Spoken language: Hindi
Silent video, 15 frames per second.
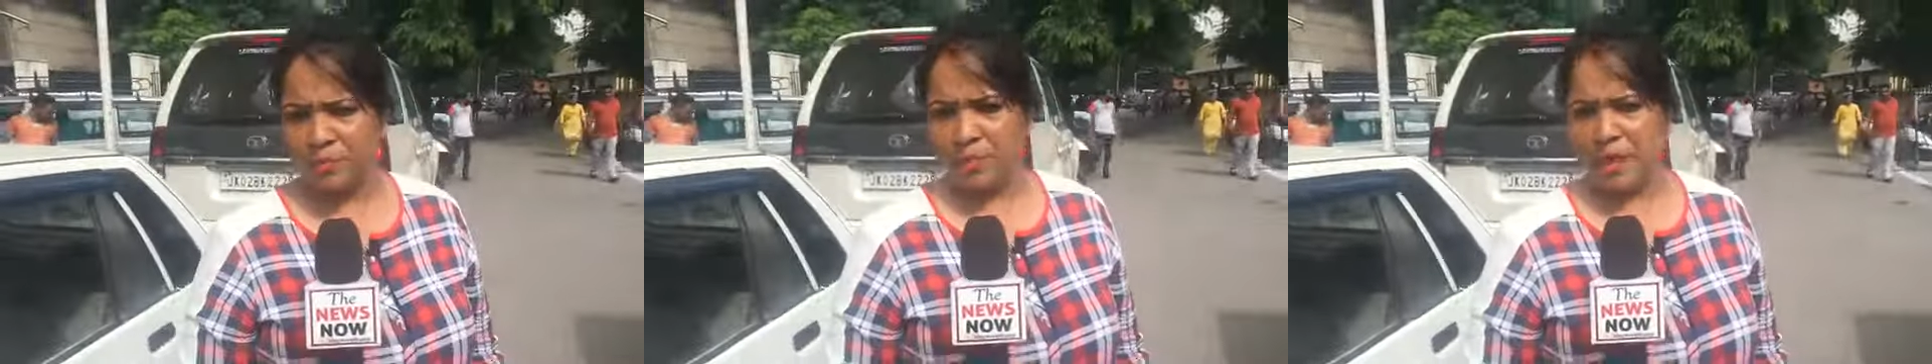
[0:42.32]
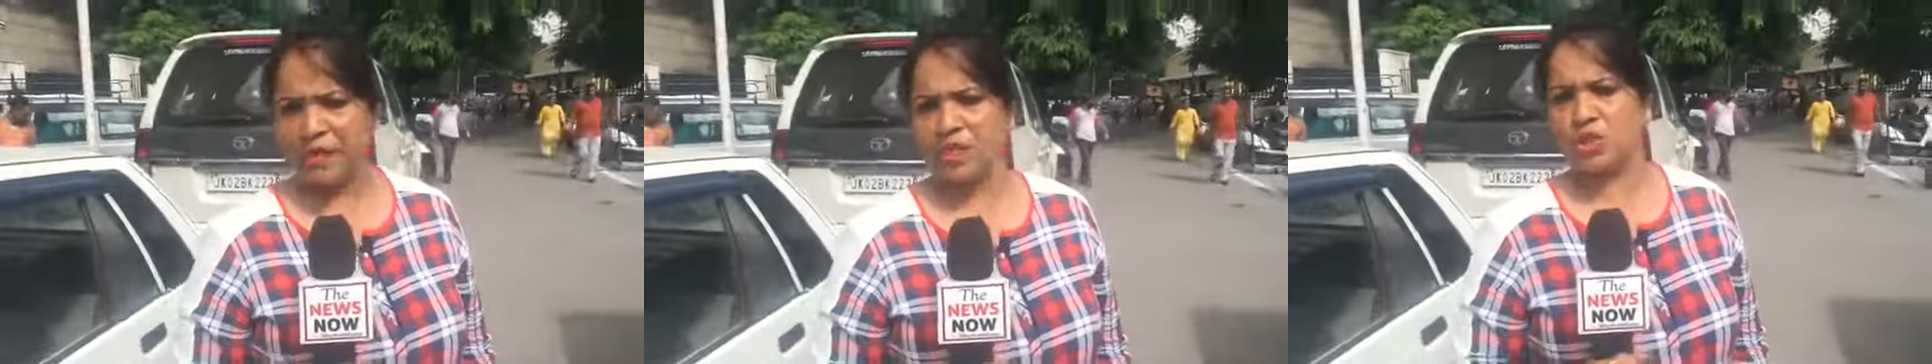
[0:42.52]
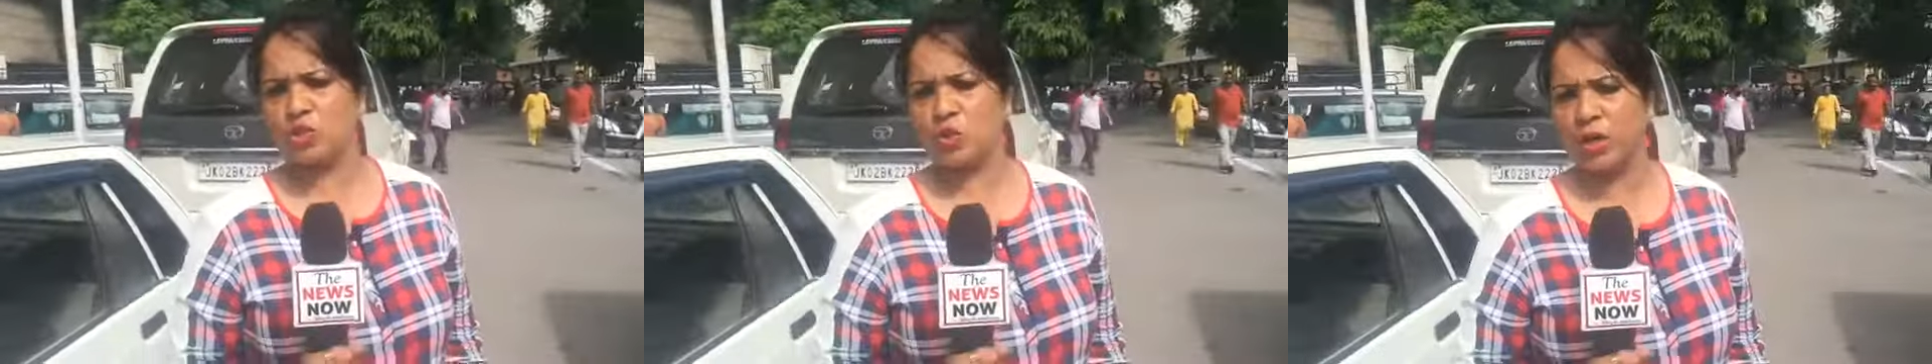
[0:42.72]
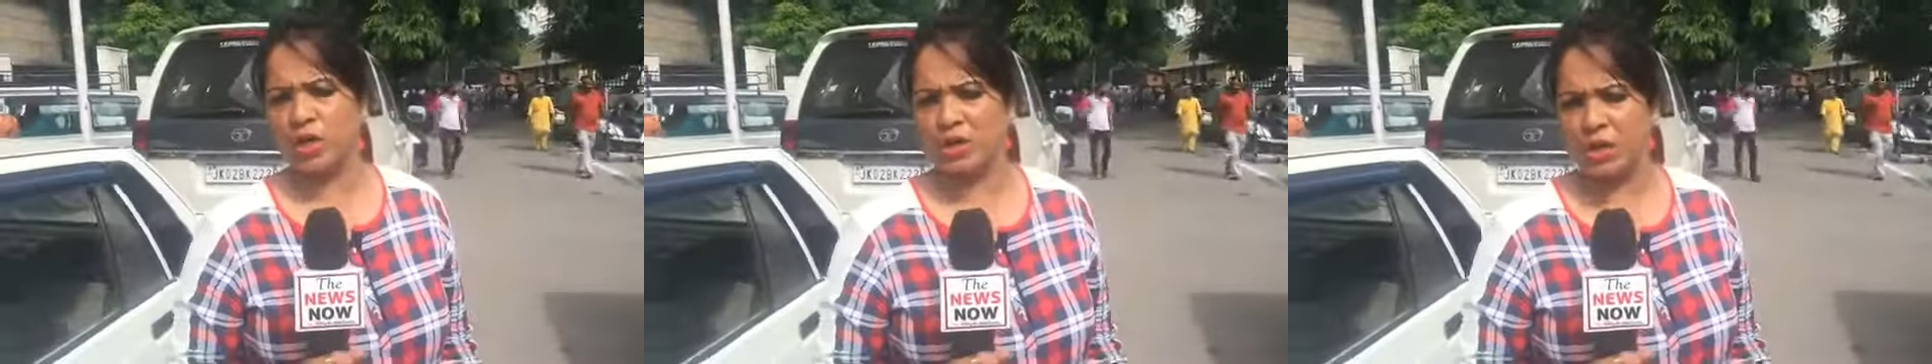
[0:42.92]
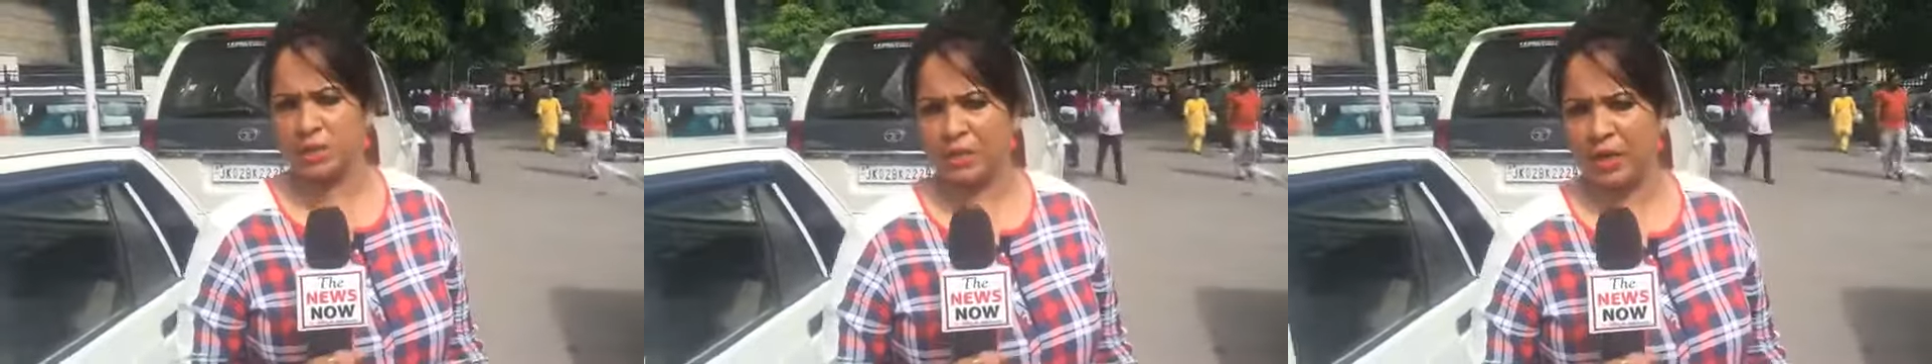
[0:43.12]
बातें जो है
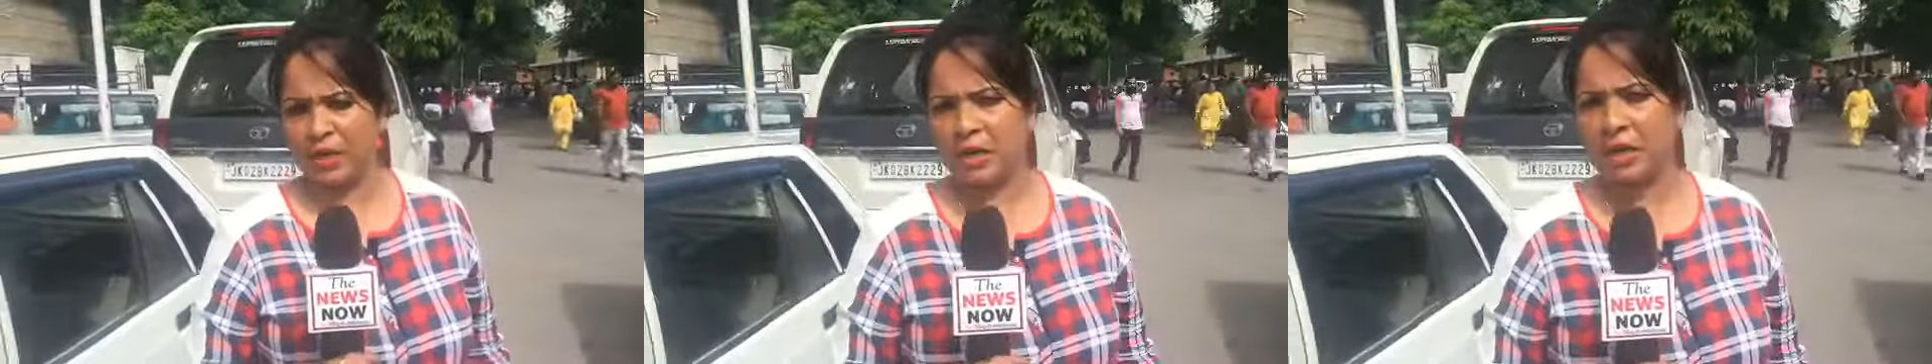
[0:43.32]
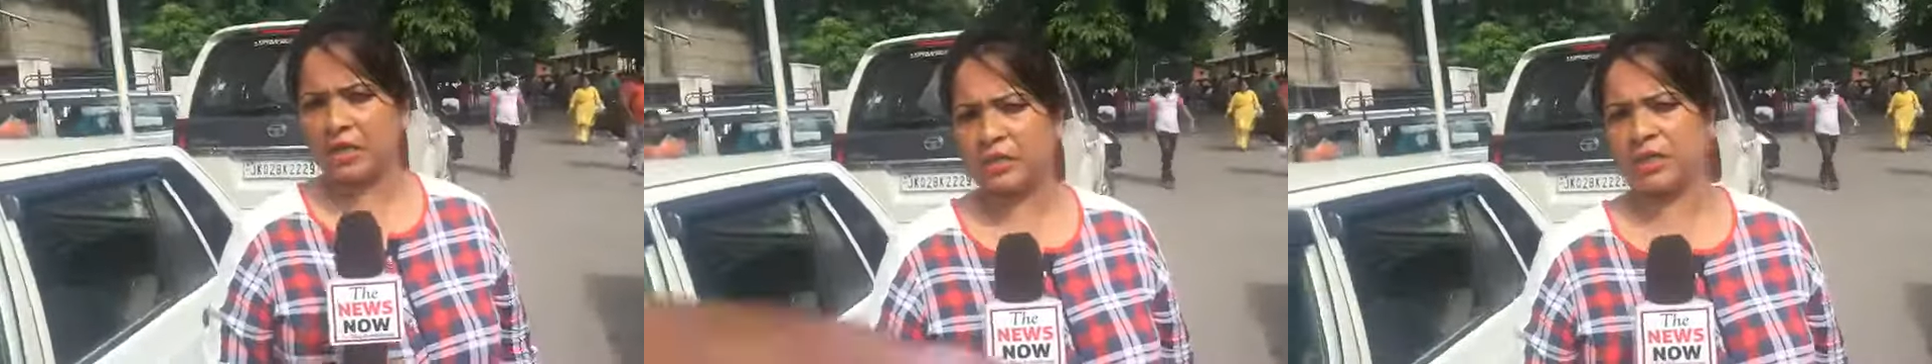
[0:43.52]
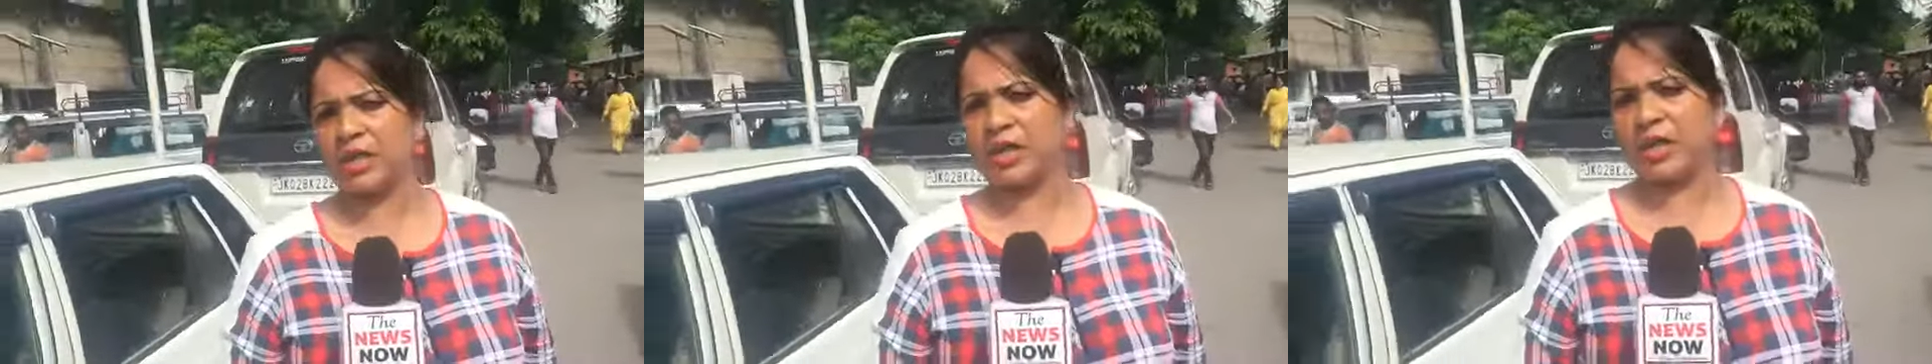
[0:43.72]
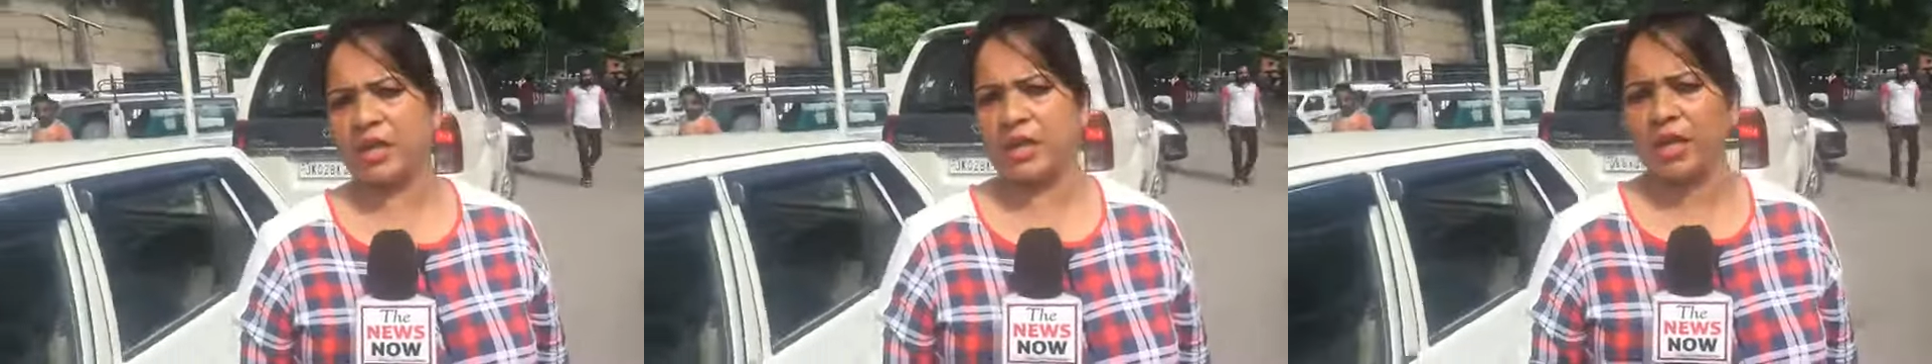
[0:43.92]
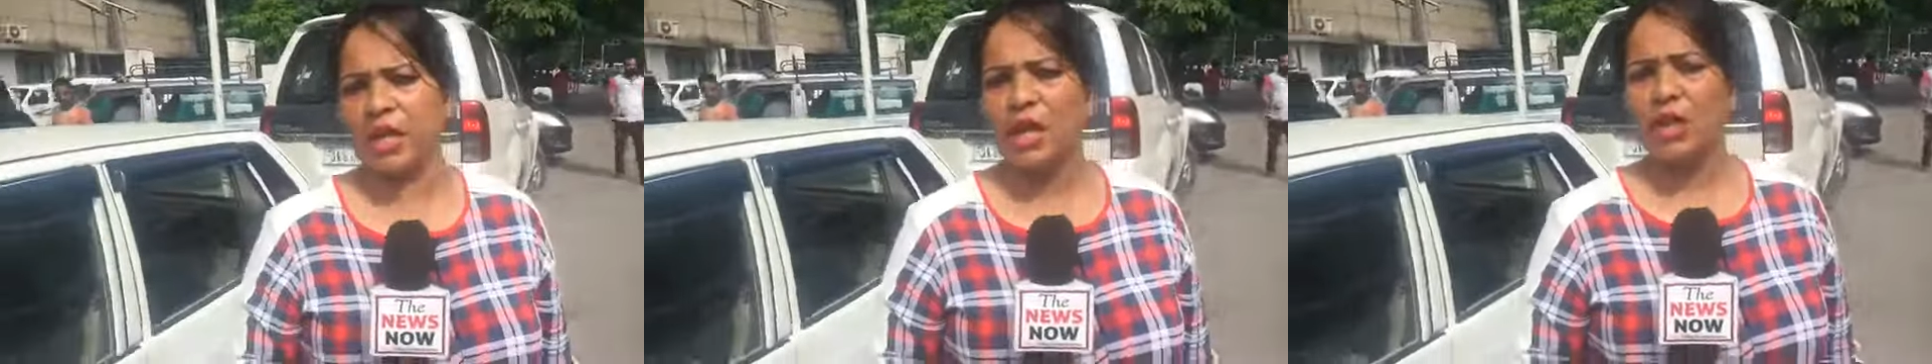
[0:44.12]
शर्मनाक हरकतें
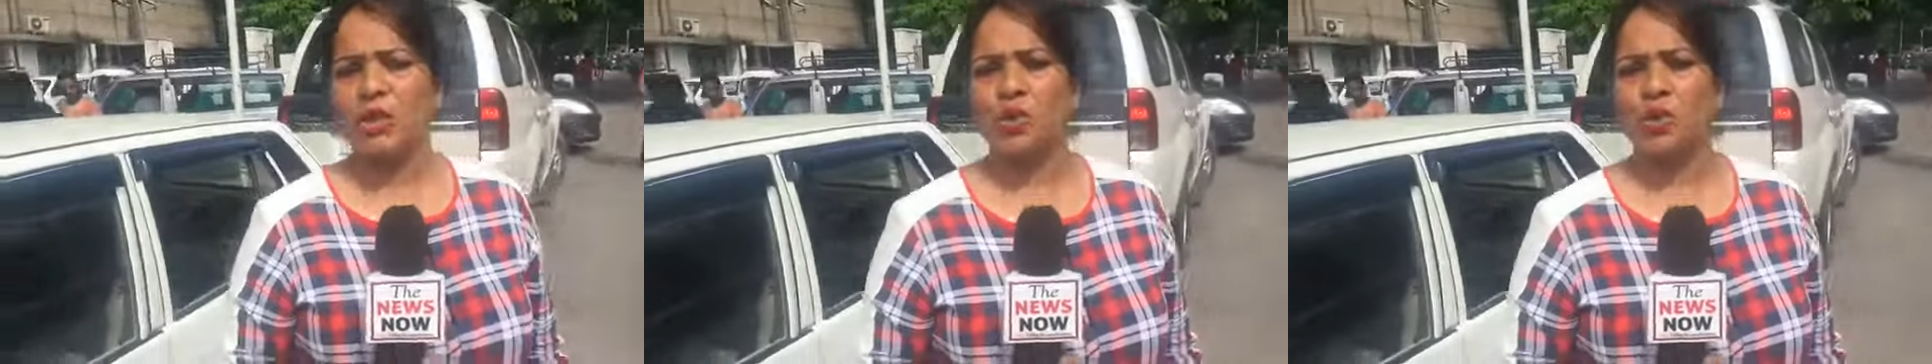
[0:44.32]
करेंगे